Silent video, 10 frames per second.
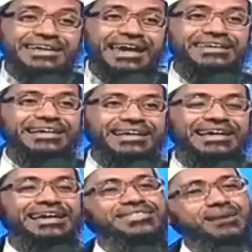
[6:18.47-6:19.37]
যদি বলেন স্রষ্টা
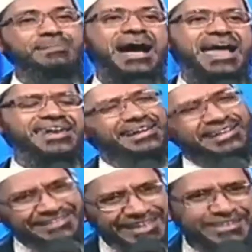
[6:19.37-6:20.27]
হলেন মানুষ
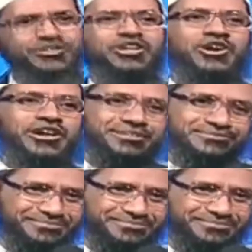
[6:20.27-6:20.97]
তাহলে সে ঈশ্বর না